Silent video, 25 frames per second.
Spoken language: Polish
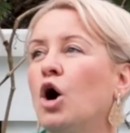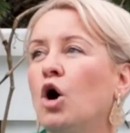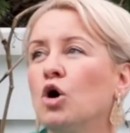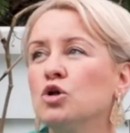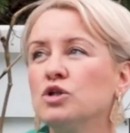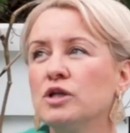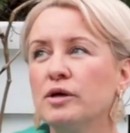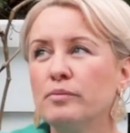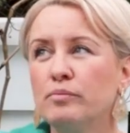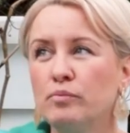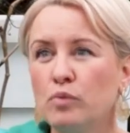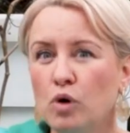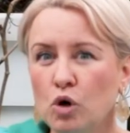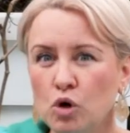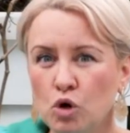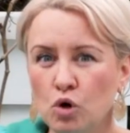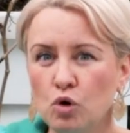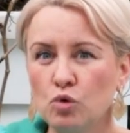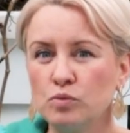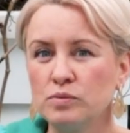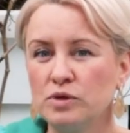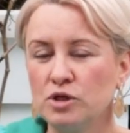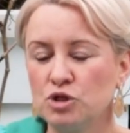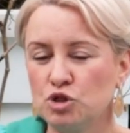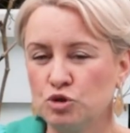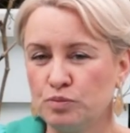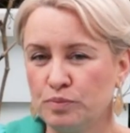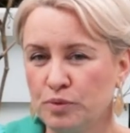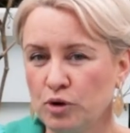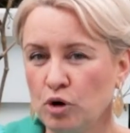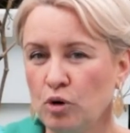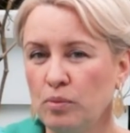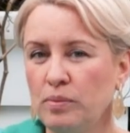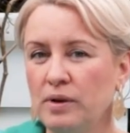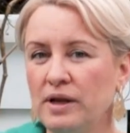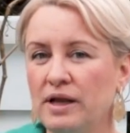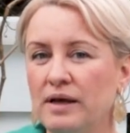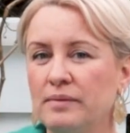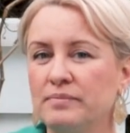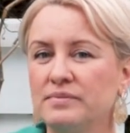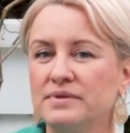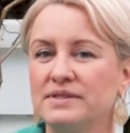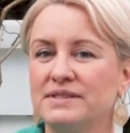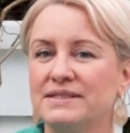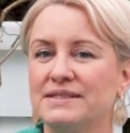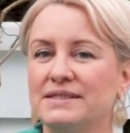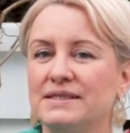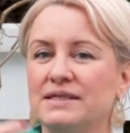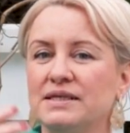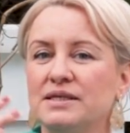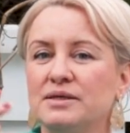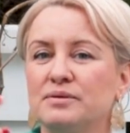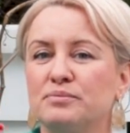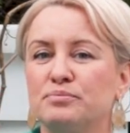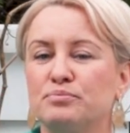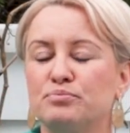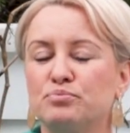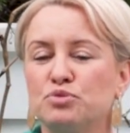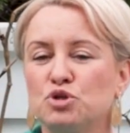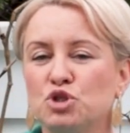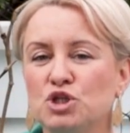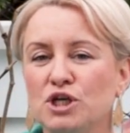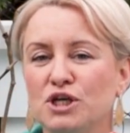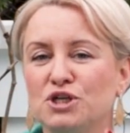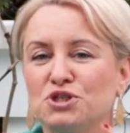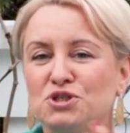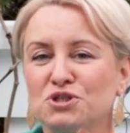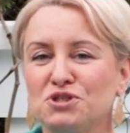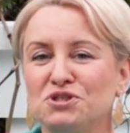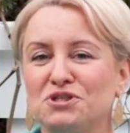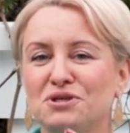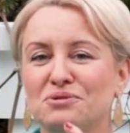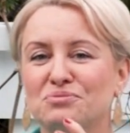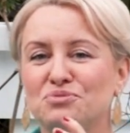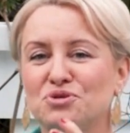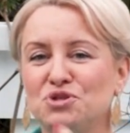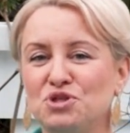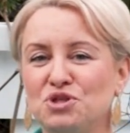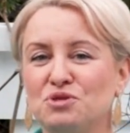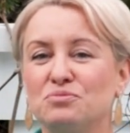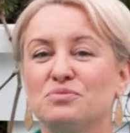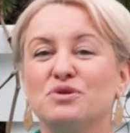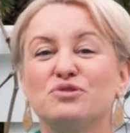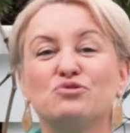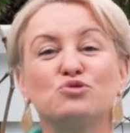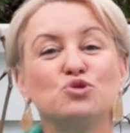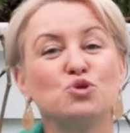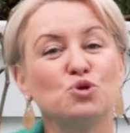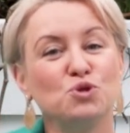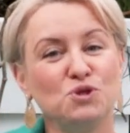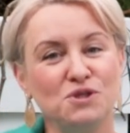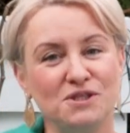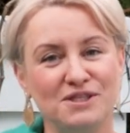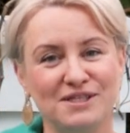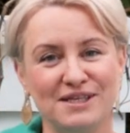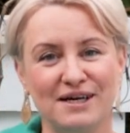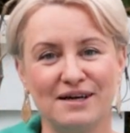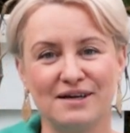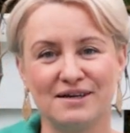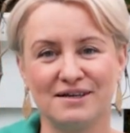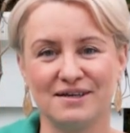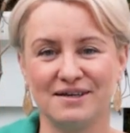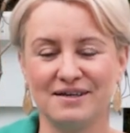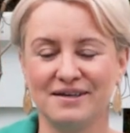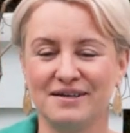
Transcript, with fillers: One mogą mieć problem z przeżyciem zimy w donicach,